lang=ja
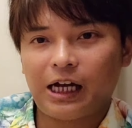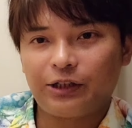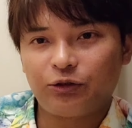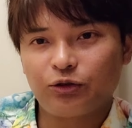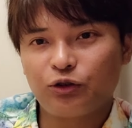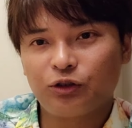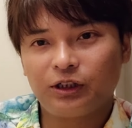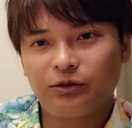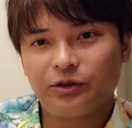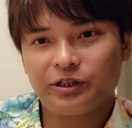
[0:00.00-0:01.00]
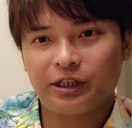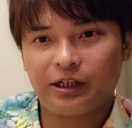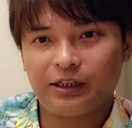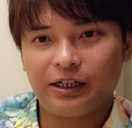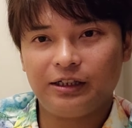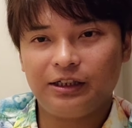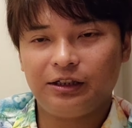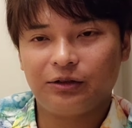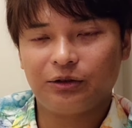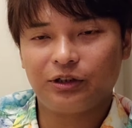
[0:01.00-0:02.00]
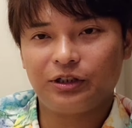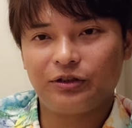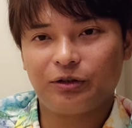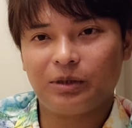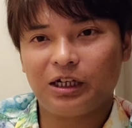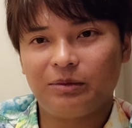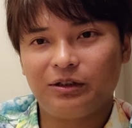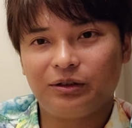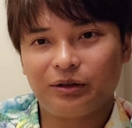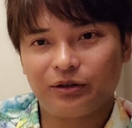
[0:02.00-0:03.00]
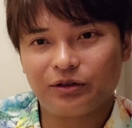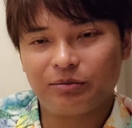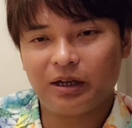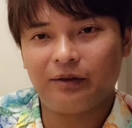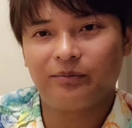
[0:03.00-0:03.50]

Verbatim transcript: 仮想通貨投資なら大人気の取引所バイビットがおすすめ